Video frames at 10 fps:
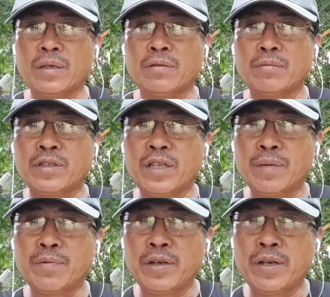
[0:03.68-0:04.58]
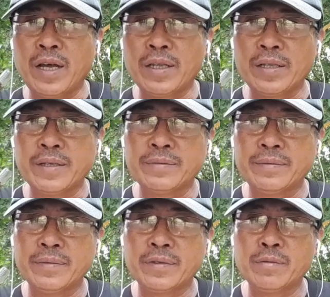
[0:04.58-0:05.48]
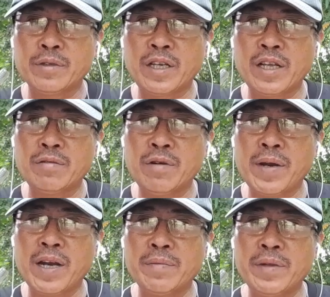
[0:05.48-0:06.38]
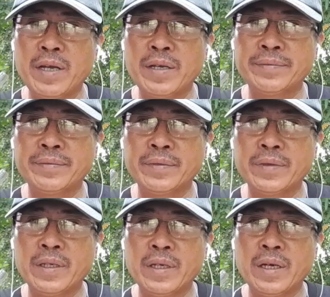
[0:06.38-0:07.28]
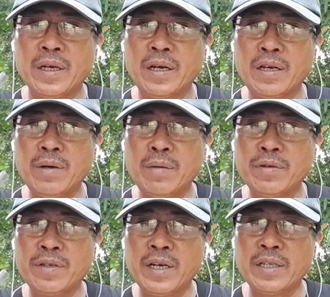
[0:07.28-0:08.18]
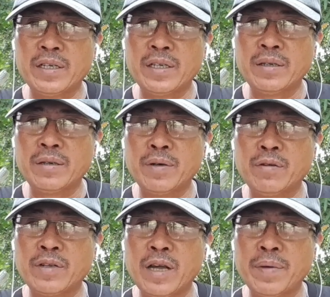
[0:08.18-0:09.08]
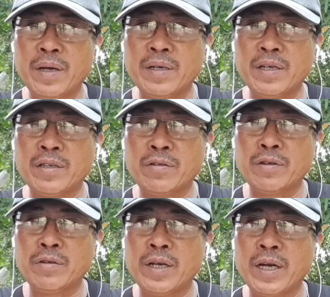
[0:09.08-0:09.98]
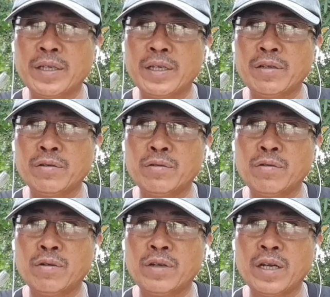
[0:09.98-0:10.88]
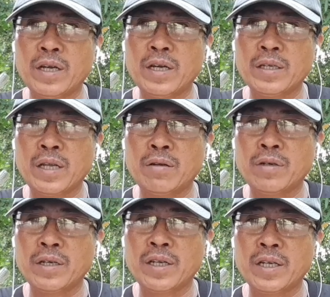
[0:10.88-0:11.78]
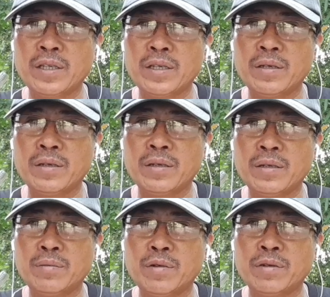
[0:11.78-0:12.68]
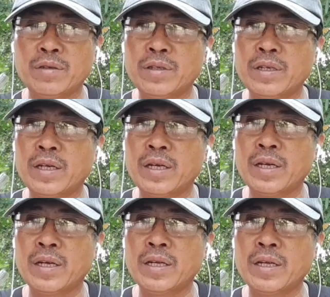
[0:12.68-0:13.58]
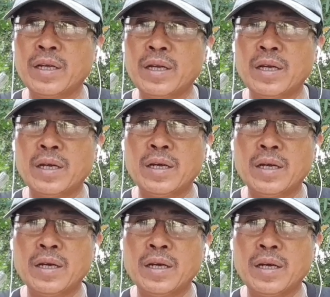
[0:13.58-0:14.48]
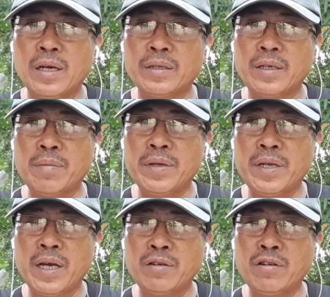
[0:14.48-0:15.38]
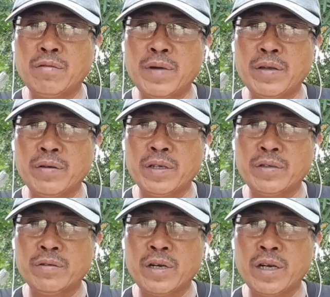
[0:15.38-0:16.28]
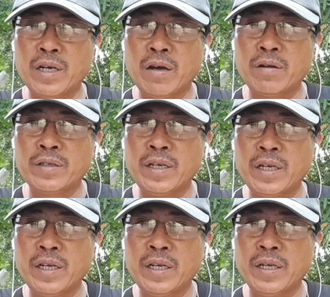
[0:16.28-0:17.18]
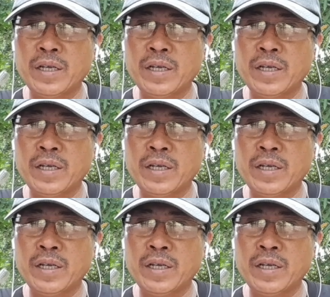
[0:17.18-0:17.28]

Kumusta na po kayo lahat? Kumusta na inyong mga pananim dyan? Ngayon mga boss, ang ating pag-uusapan dito sa kwentuhan natin, ito tungkol sa tanong ng isa nating boss na ang sabi niya, ano daw ba yung itsura ng dahon ng chili